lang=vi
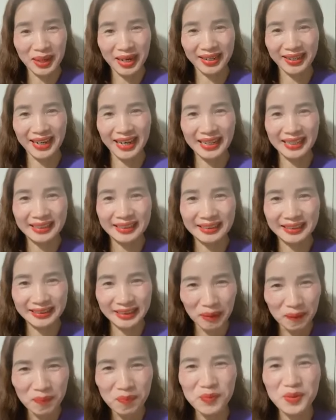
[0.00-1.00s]
bạn đang
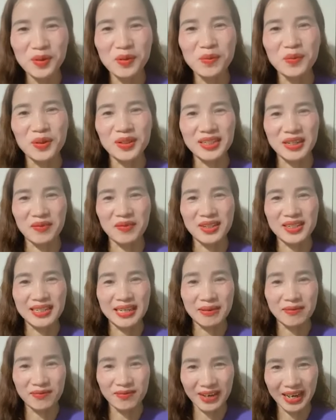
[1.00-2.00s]
tập trung một trăm phần
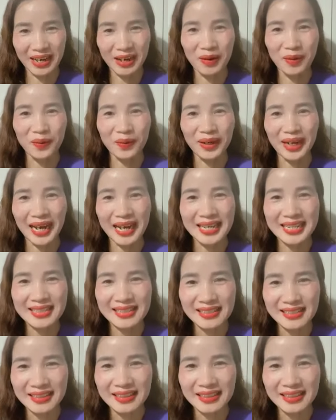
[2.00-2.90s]
trăm vào cái